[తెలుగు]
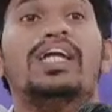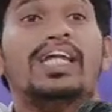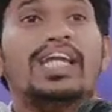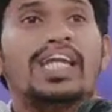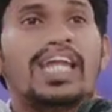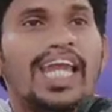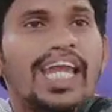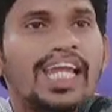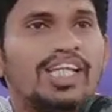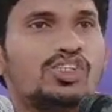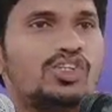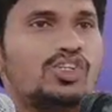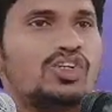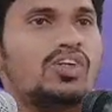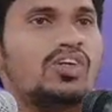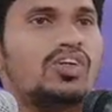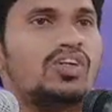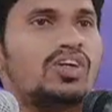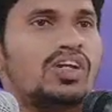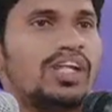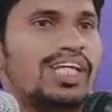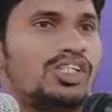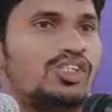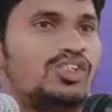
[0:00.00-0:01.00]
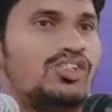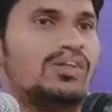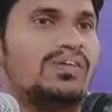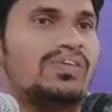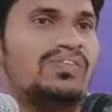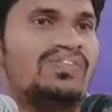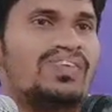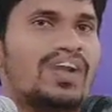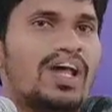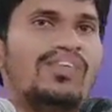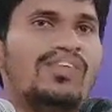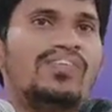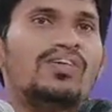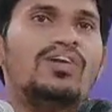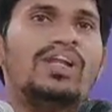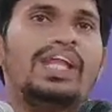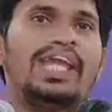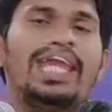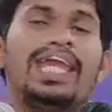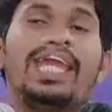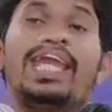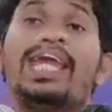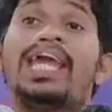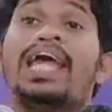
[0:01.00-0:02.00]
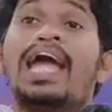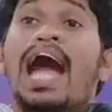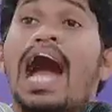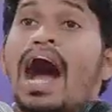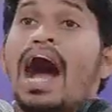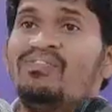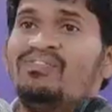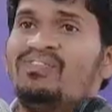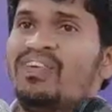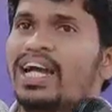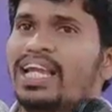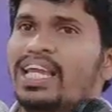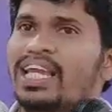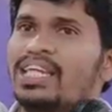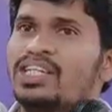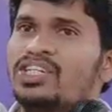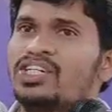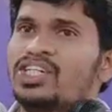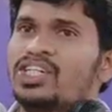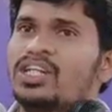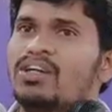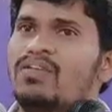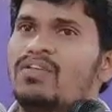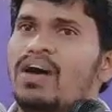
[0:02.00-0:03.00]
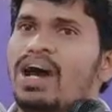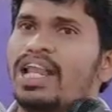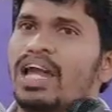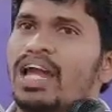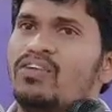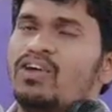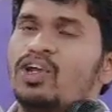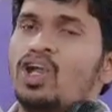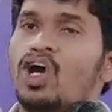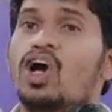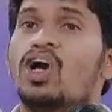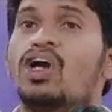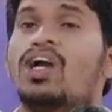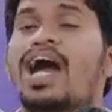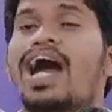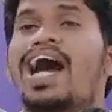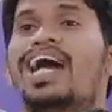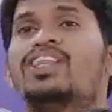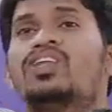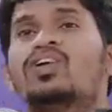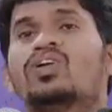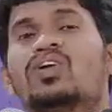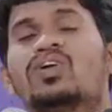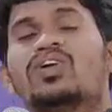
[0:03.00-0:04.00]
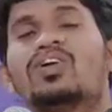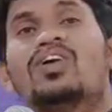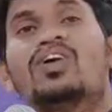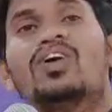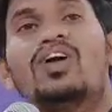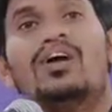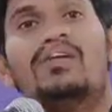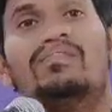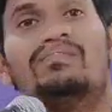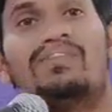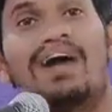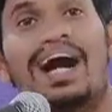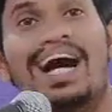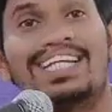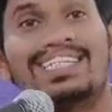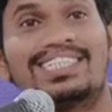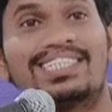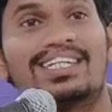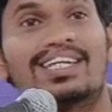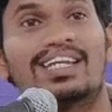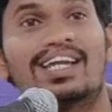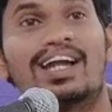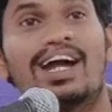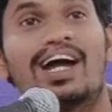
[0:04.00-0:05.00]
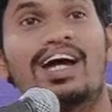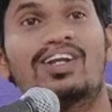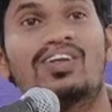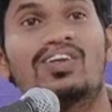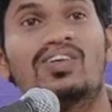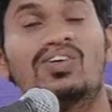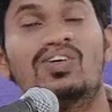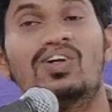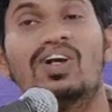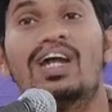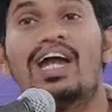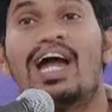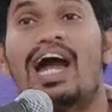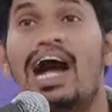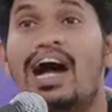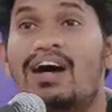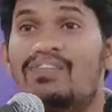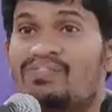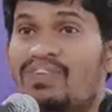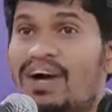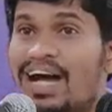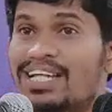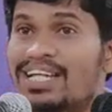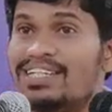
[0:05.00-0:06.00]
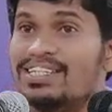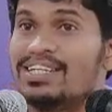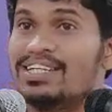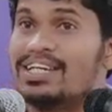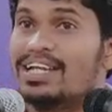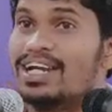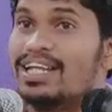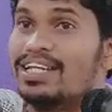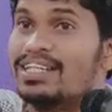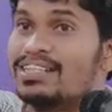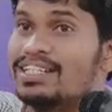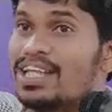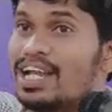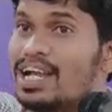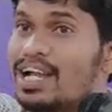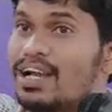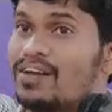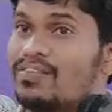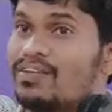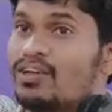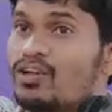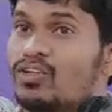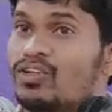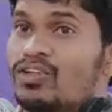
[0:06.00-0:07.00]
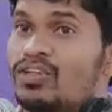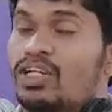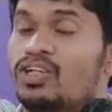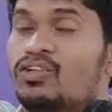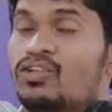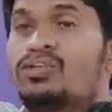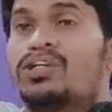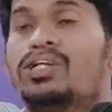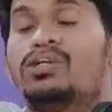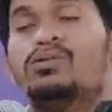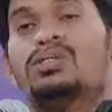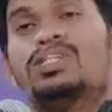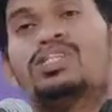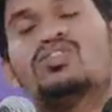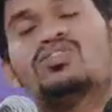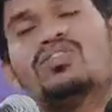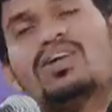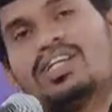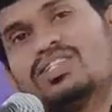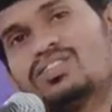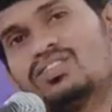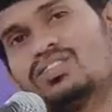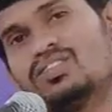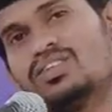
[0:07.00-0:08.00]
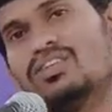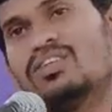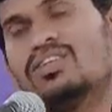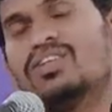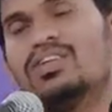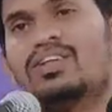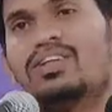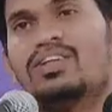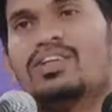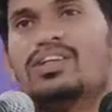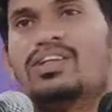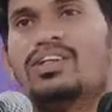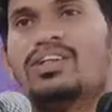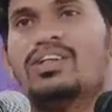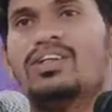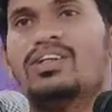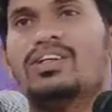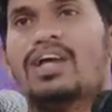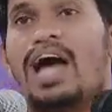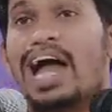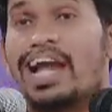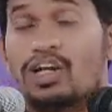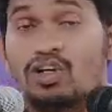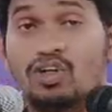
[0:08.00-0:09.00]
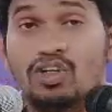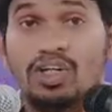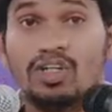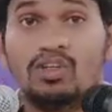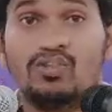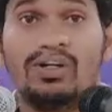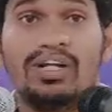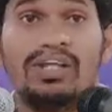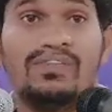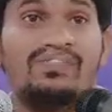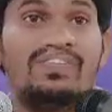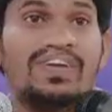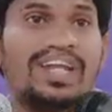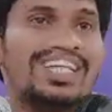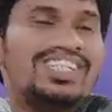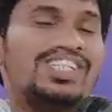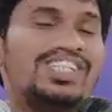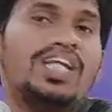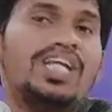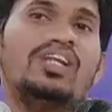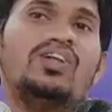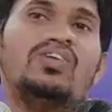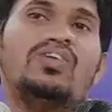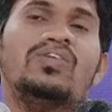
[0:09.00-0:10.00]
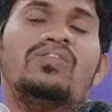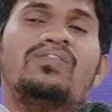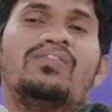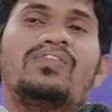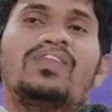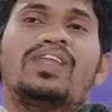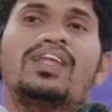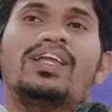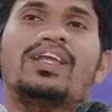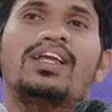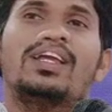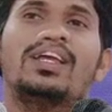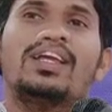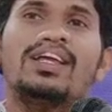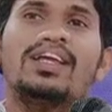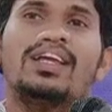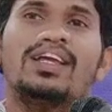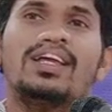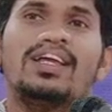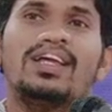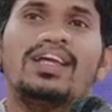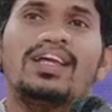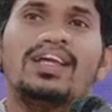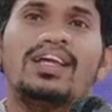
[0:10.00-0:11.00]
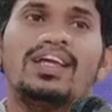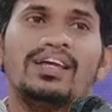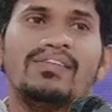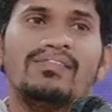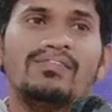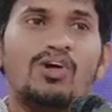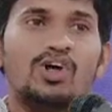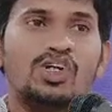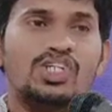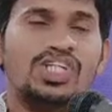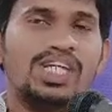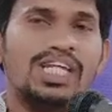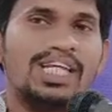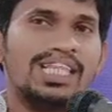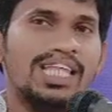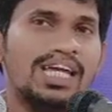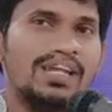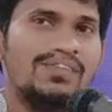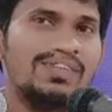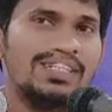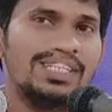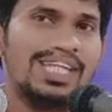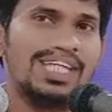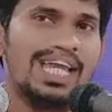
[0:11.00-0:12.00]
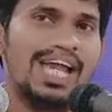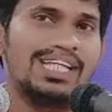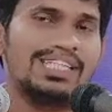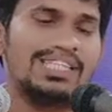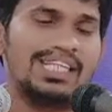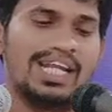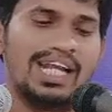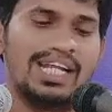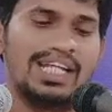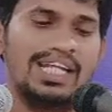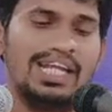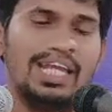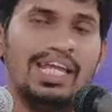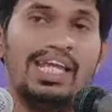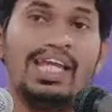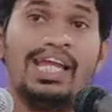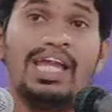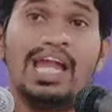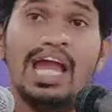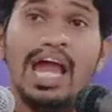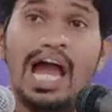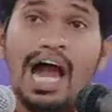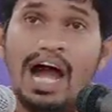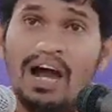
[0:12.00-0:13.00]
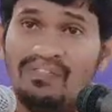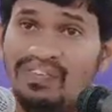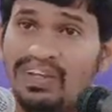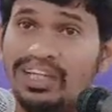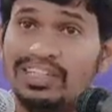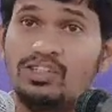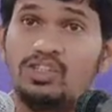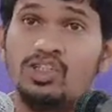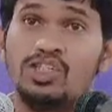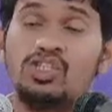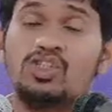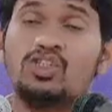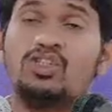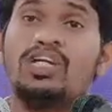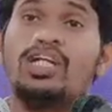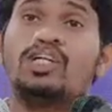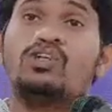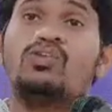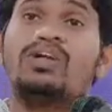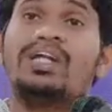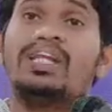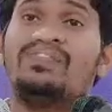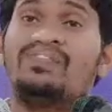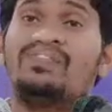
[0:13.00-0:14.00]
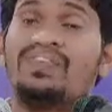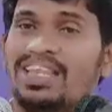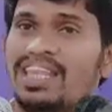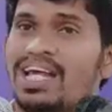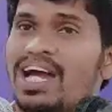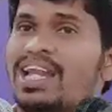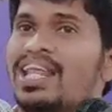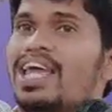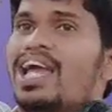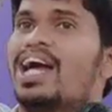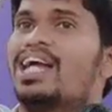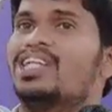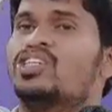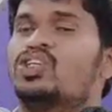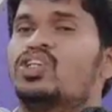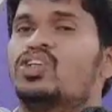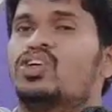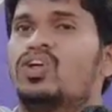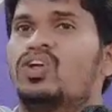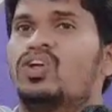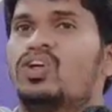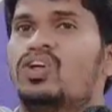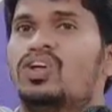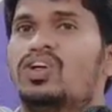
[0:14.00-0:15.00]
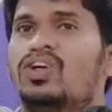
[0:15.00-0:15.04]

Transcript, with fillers: యేసు క్రీస్తు ప్రభుని అప్పగించిన వారు ఎవరో కాదు పాస్టర్ గారు ఆ పాస్టర్ గారి సంఘంలో ఉన్నటువంటి విశ్వాసులు అక్కడ ఉన్నటువంటి ప్రజలు మోషే ధర్మశాస్త్రాన్ని అభ్యసిస్తున్నటువంటి ప్రధాన యాజకులు